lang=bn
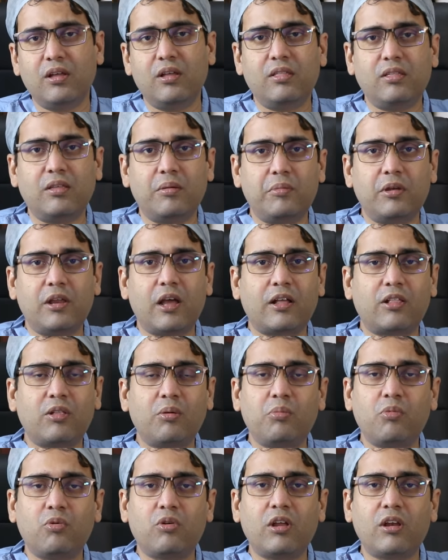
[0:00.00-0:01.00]
যেমনি
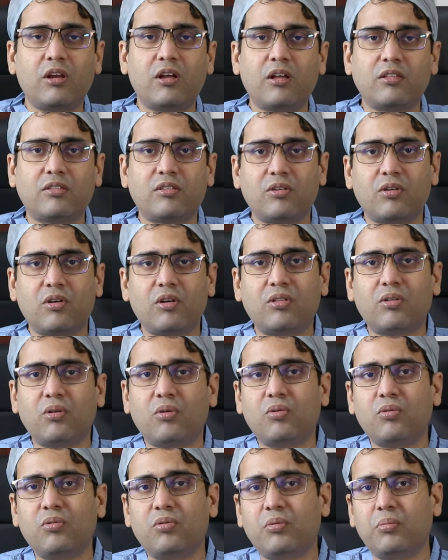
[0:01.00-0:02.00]
একদম মুখের কাছে হয়
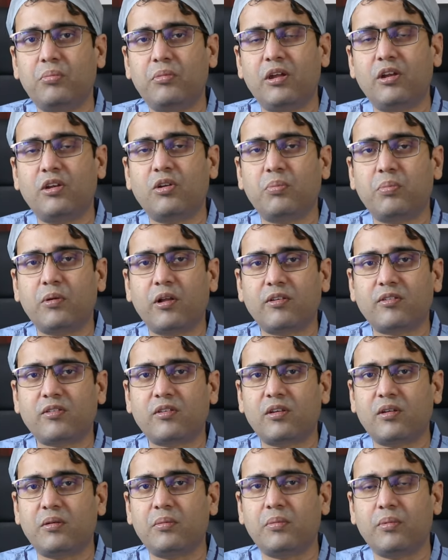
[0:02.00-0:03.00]
তখন
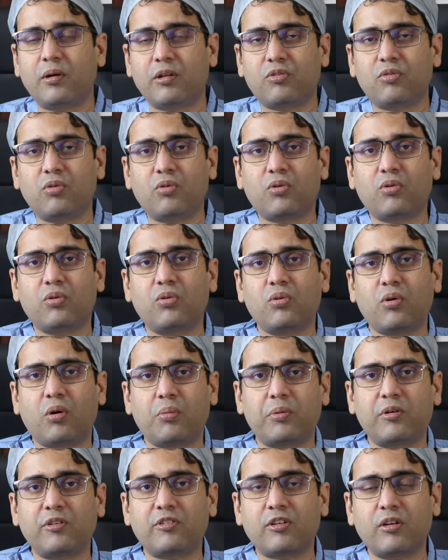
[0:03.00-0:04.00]
মিয়েটোপ্লাস্টি বা ছোট্ট
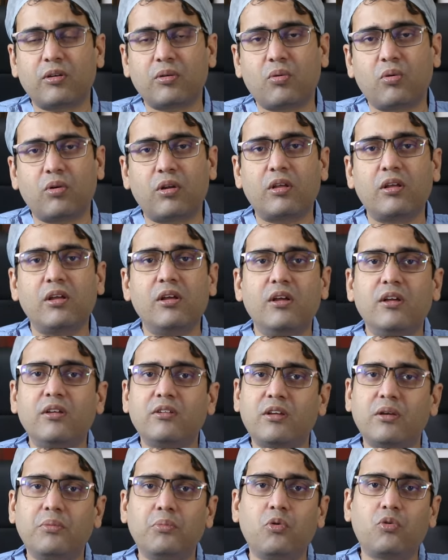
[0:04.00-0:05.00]
অপারেশন করে
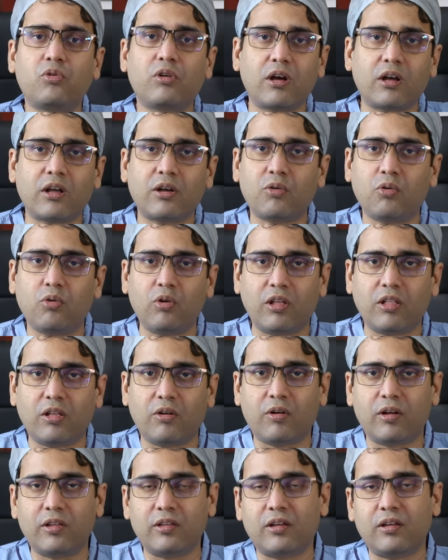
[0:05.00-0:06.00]
সেই মুখটাকে খুলে
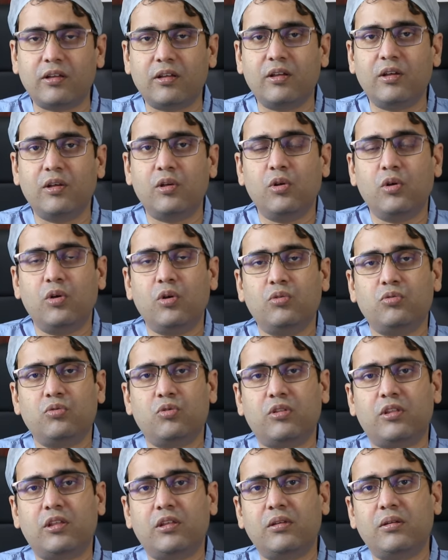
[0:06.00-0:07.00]
দেওয়া যায়
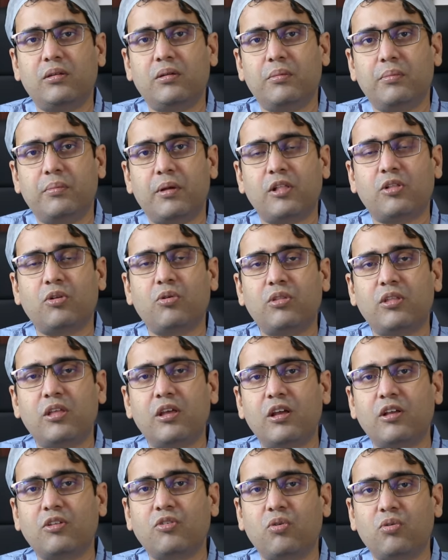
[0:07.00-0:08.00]
যদি ভেতর
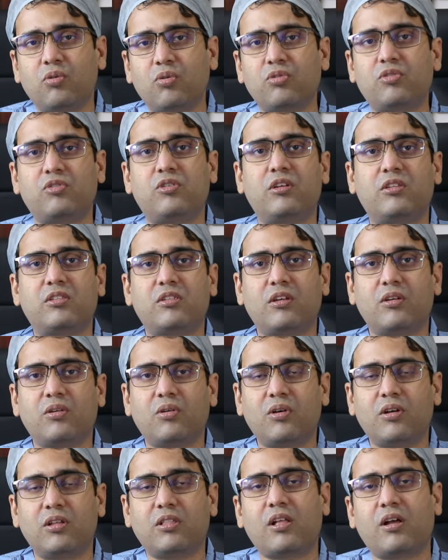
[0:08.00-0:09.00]
দিকে ছোট স্ট্রিকচার
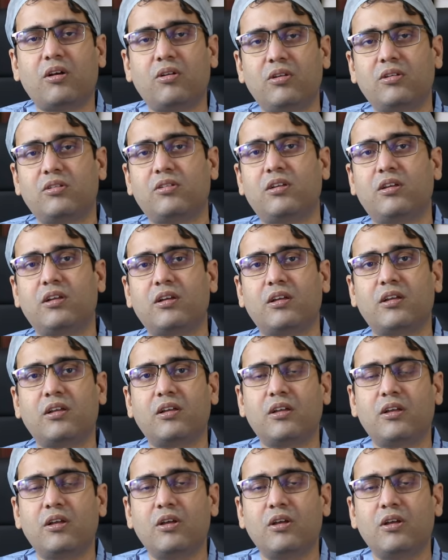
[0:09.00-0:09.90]
হয় তাহলে সেটাকে